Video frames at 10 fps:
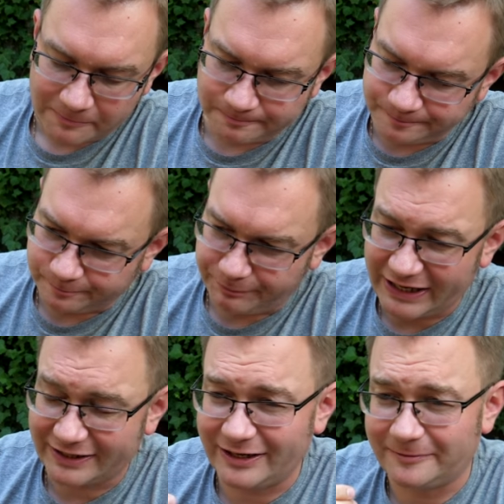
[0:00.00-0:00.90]
Mmm,
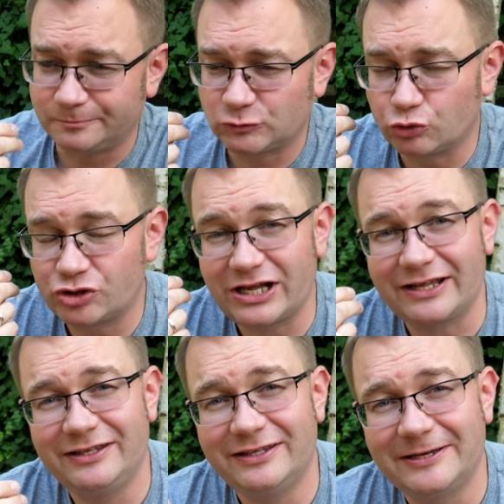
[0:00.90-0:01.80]
pięknie, czuć
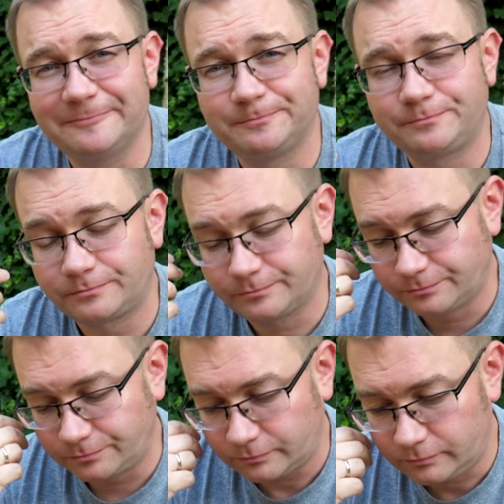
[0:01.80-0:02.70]
taniny
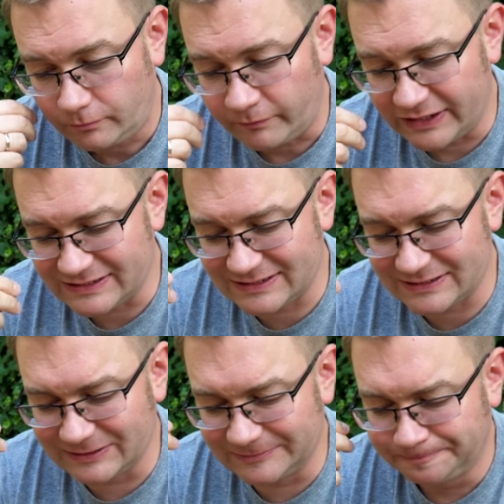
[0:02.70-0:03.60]
z,
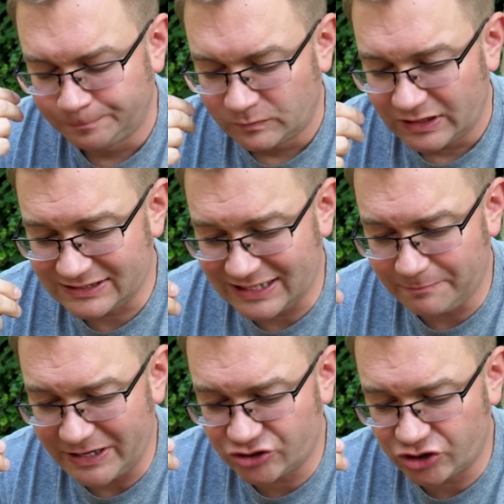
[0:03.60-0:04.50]
z tej
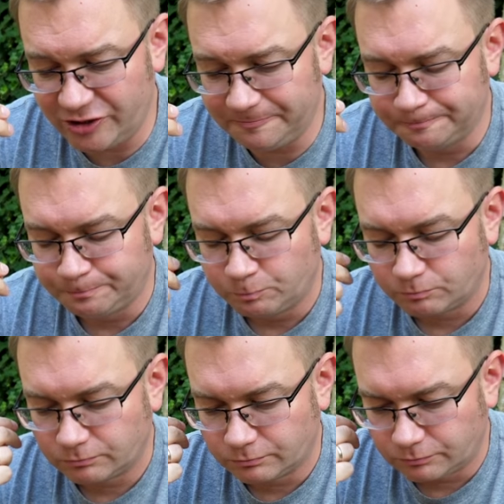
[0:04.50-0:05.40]
beczki
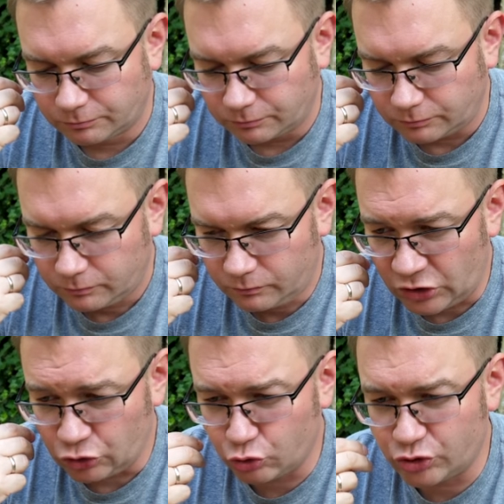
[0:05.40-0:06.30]

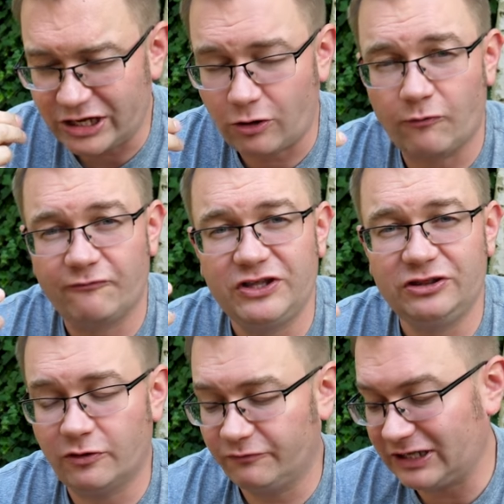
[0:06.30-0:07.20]
czuć taką
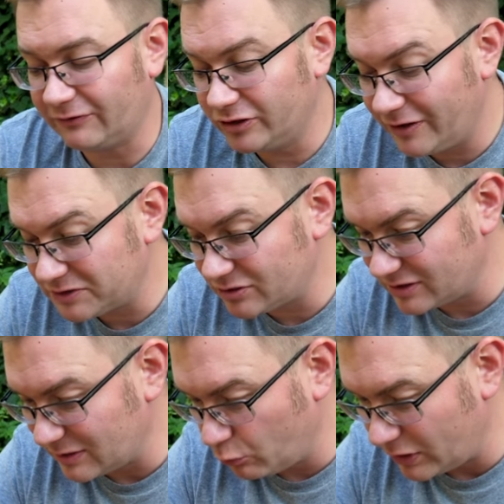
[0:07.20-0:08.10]
winną wytrawę. Nie wiem, co
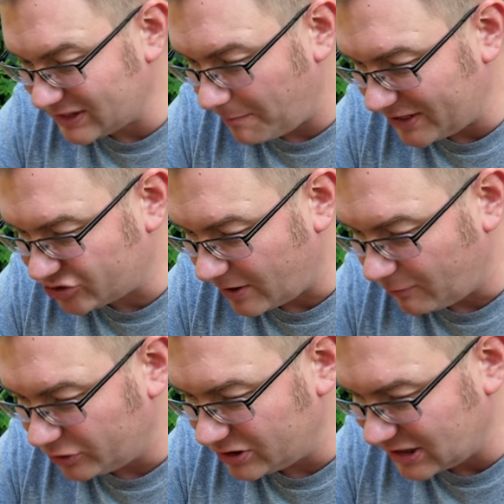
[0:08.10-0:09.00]
to za, była za beczka,
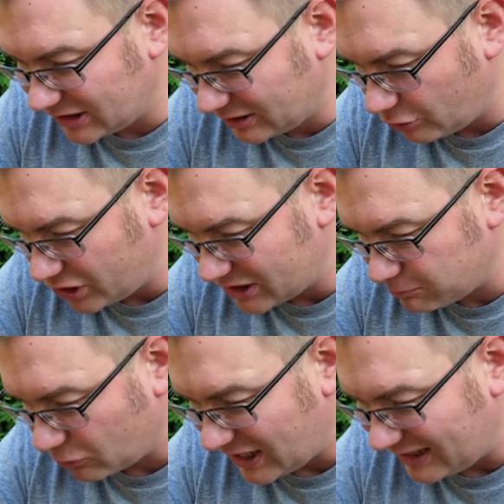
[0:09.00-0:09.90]
bo niestety to nie jest
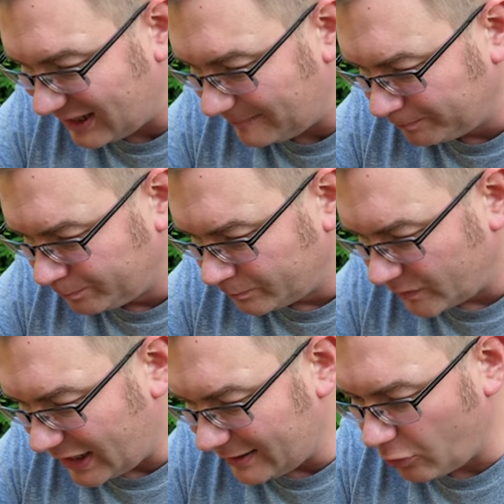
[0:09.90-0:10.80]
podane,
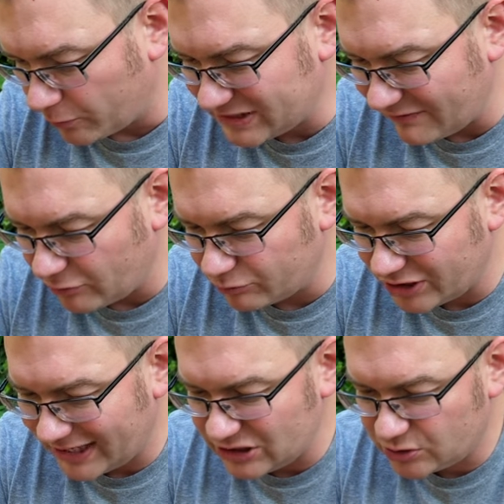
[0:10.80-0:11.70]
ale obstawiam,
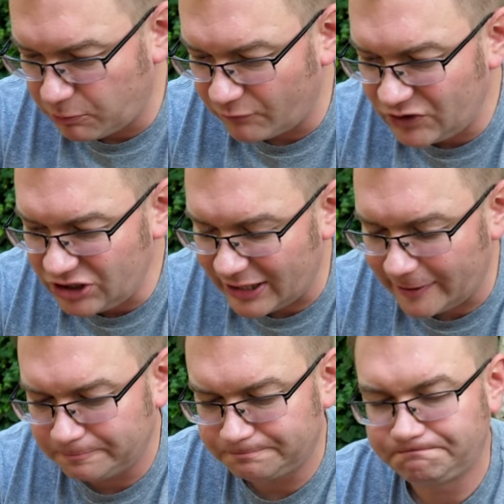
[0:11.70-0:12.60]
że jakaś powinie.